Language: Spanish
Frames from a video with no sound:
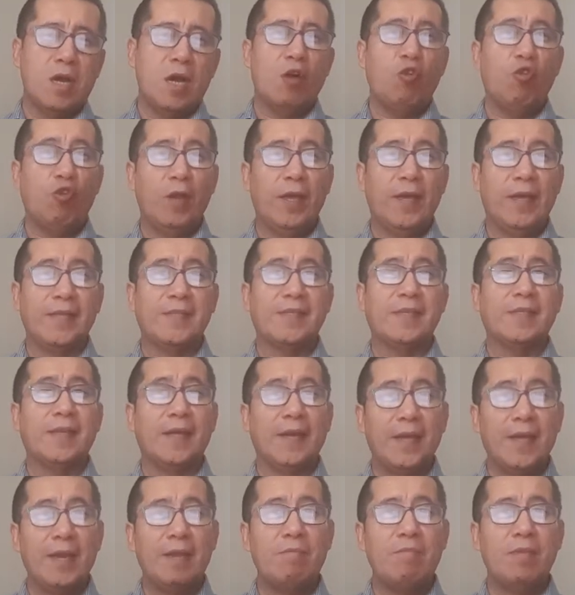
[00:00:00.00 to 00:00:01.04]
Ahora que se
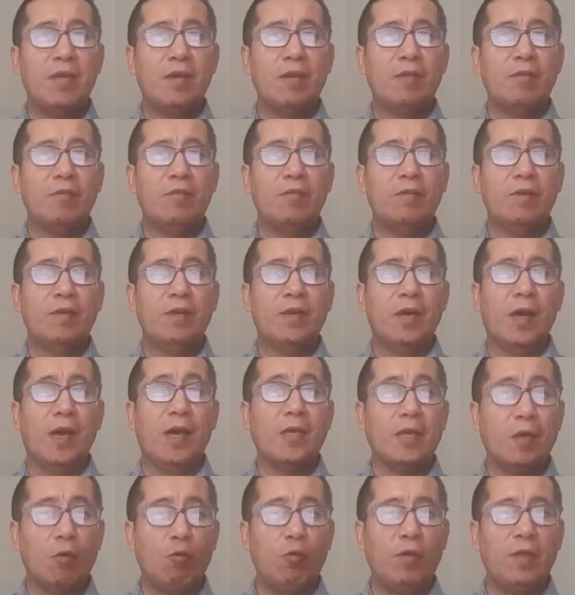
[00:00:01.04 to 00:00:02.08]
acerca el invierno,
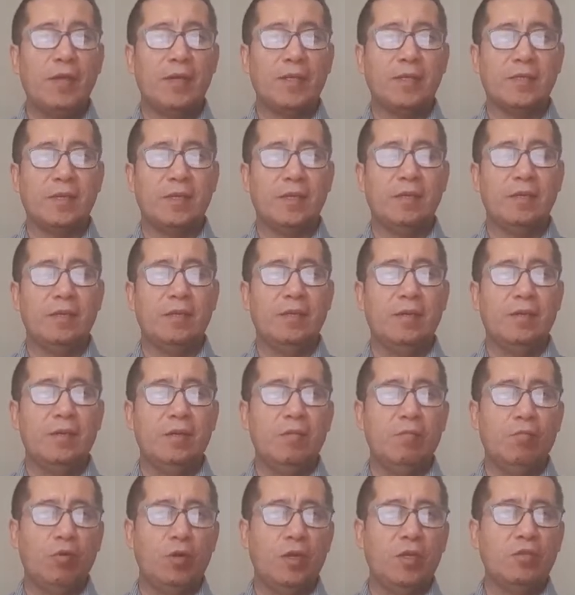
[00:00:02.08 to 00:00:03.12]
hay que cuidarse.
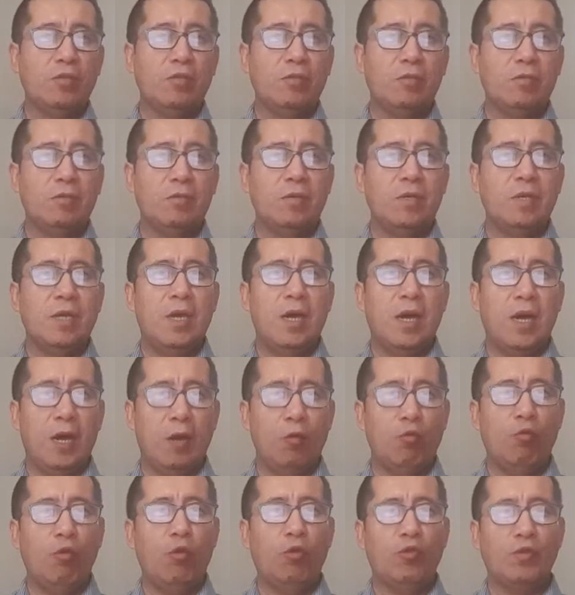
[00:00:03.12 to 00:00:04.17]
Por eso,
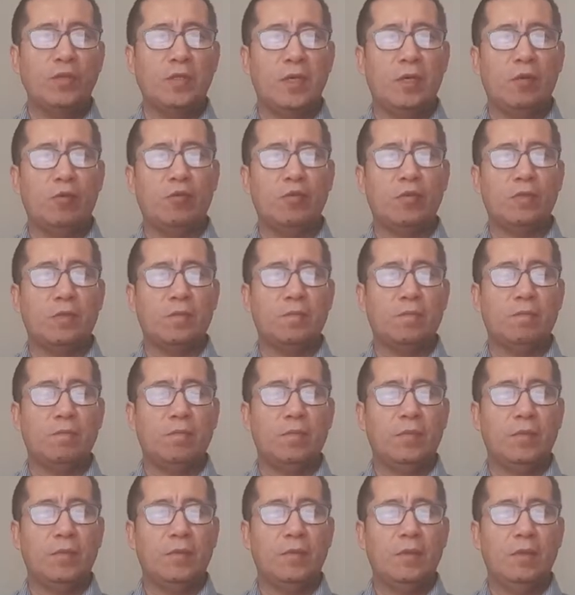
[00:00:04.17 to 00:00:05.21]
algunos consejos.
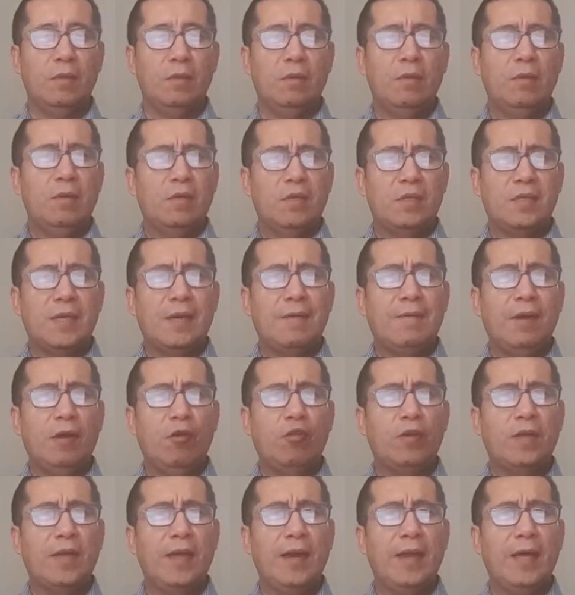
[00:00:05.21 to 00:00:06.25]
¿Saben
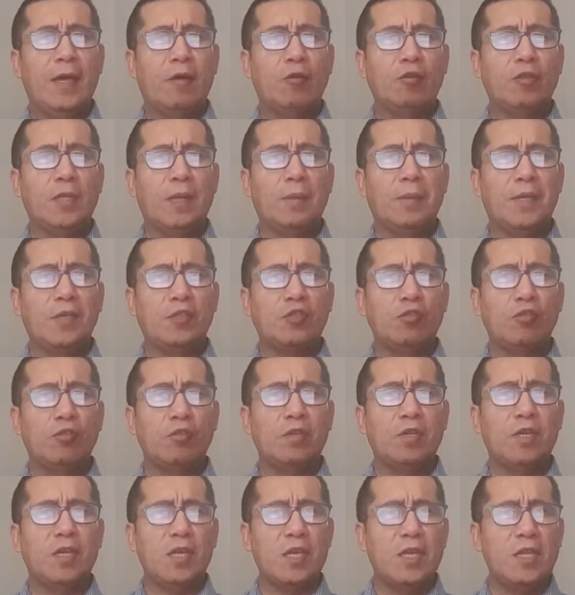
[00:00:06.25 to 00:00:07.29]
lo que es la contaminación
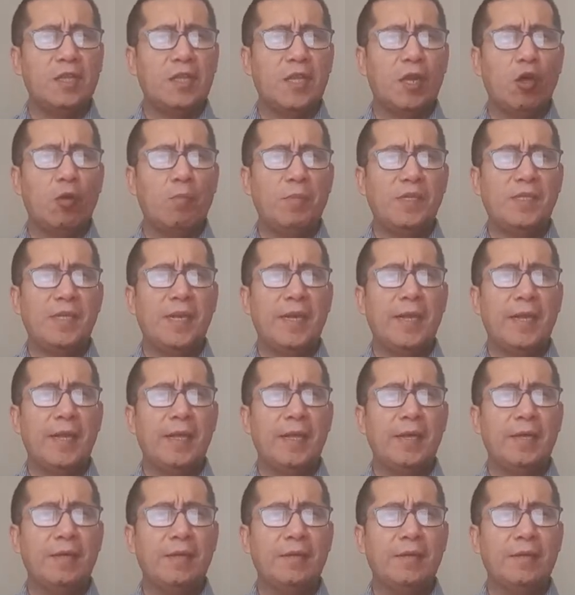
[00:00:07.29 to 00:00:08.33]

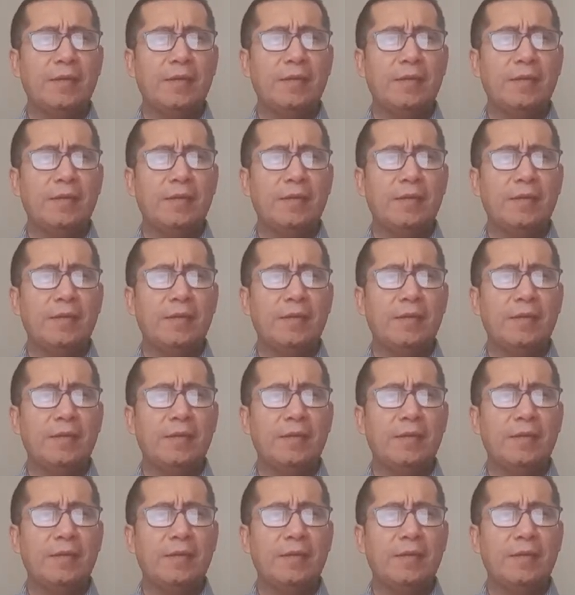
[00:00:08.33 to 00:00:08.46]
intradomiciliaria?